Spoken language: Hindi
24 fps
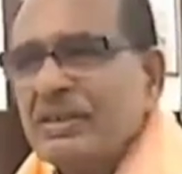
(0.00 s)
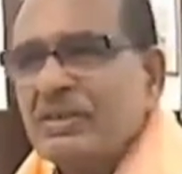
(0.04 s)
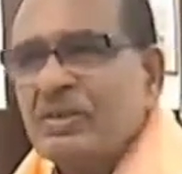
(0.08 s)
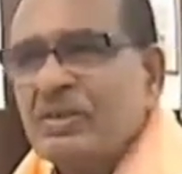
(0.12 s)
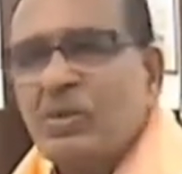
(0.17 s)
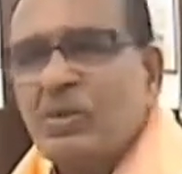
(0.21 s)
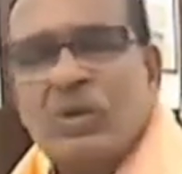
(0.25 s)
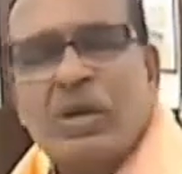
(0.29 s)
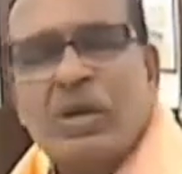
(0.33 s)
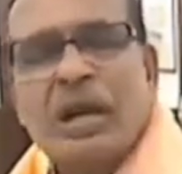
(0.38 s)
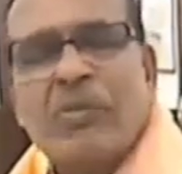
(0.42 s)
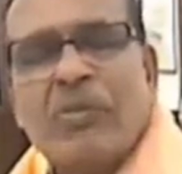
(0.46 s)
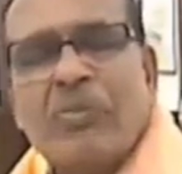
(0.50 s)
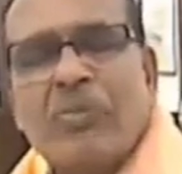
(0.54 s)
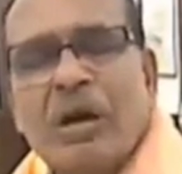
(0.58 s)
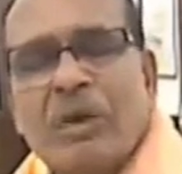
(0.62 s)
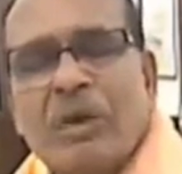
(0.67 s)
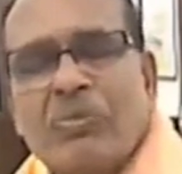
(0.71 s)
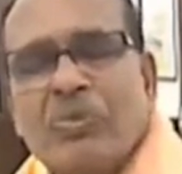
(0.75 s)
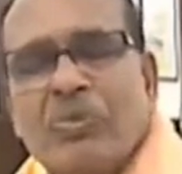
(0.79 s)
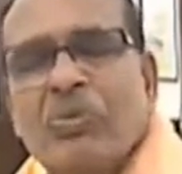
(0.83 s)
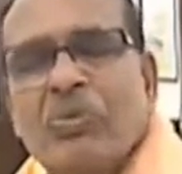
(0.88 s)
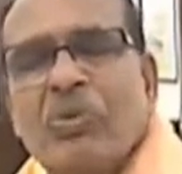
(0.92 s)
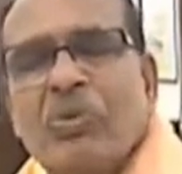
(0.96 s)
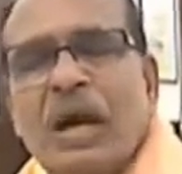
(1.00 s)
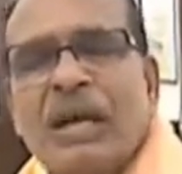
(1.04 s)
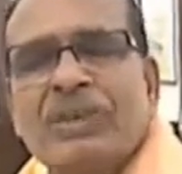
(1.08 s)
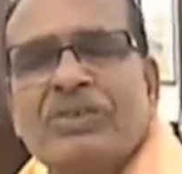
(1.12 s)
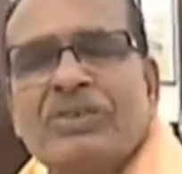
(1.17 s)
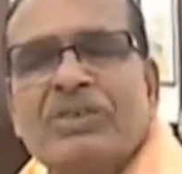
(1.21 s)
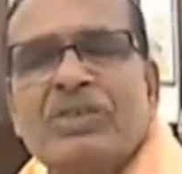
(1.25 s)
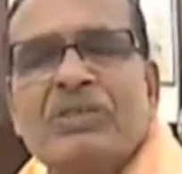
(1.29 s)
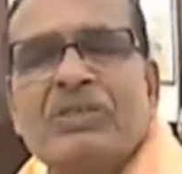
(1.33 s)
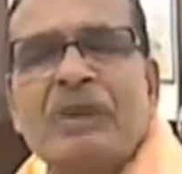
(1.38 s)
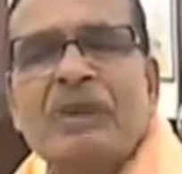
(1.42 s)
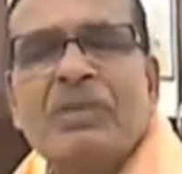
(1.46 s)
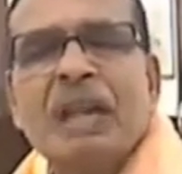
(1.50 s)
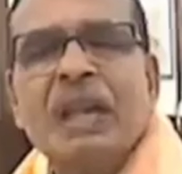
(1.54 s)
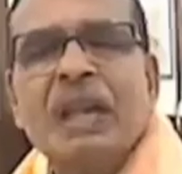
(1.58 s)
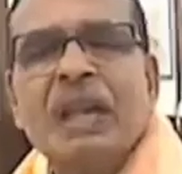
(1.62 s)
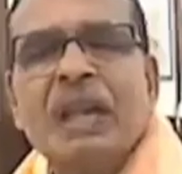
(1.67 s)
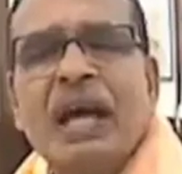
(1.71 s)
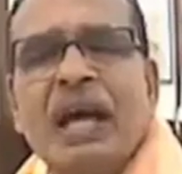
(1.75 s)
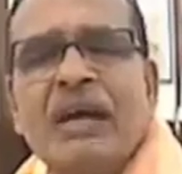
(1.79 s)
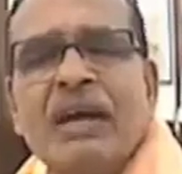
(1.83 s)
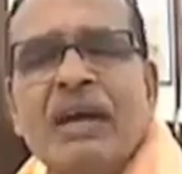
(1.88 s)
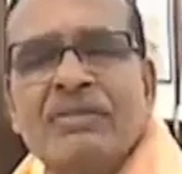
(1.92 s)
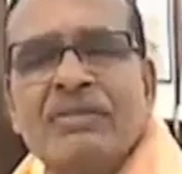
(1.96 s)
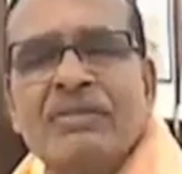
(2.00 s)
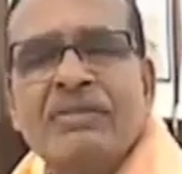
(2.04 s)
तो उनका भरपूर आशीर्वाद मिला